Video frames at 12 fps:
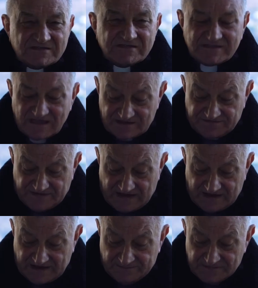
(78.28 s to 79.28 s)
si dà da
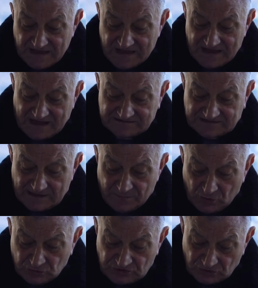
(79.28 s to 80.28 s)
fare. Al
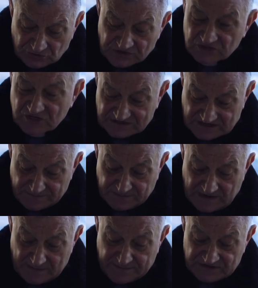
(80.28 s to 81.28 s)
tramonto dice
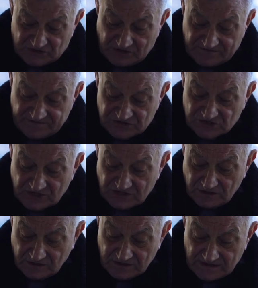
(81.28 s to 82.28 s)
sempre la pagina del
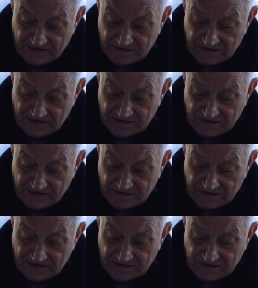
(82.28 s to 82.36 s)
Vangelo,